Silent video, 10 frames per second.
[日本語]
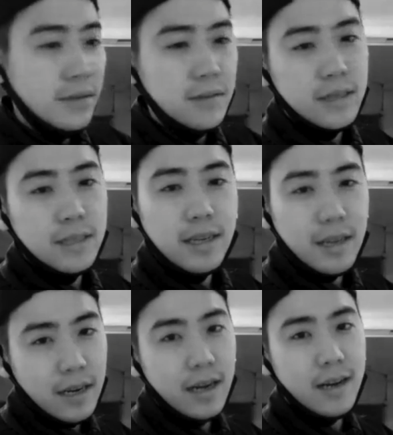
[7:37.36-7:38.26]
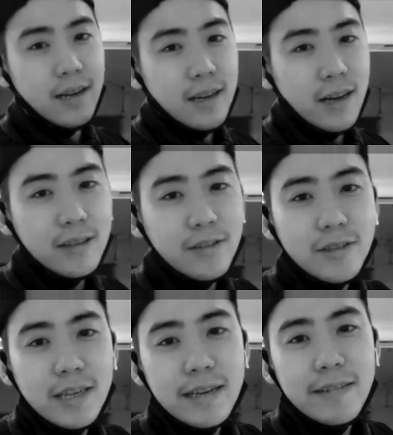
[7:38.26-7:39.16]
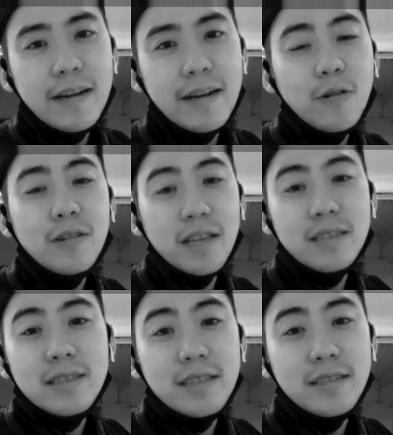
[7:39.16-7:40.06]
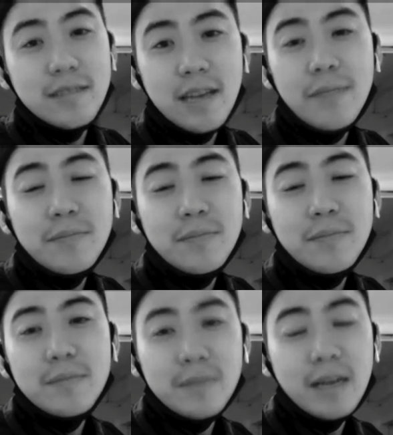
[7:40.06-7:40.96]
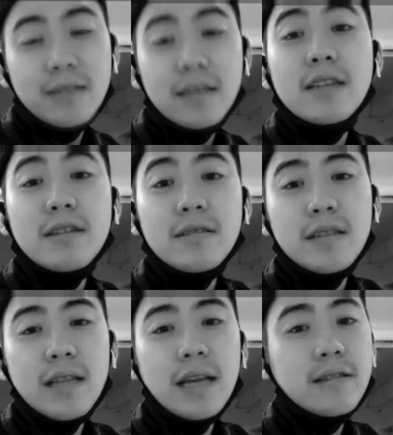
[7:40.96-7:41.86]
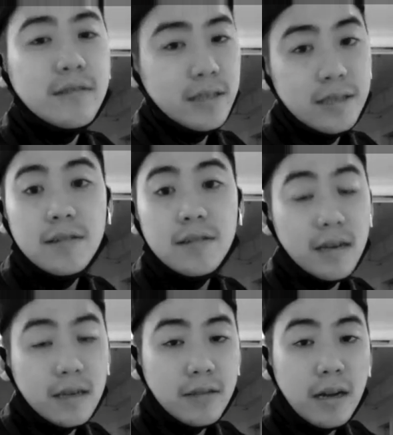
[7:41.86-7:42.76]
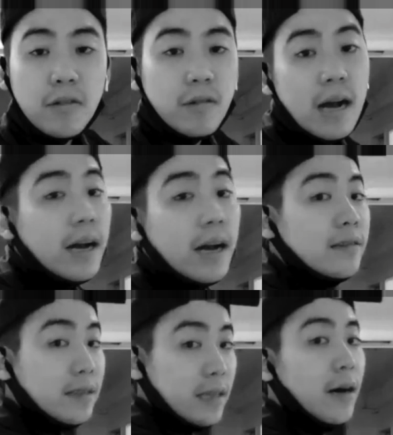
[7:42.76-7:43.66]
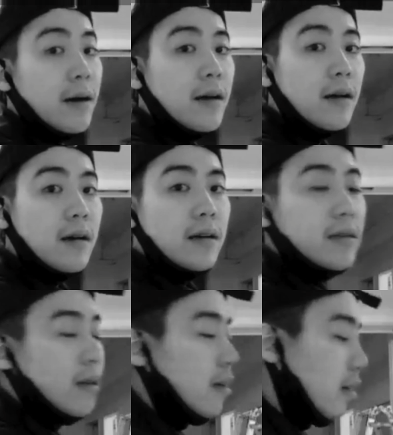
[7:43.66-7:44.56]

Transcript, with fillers: 路作りしてから、アトリエはここですっていう見学できるような内容にしようかなとか、こう考えるきさ。で、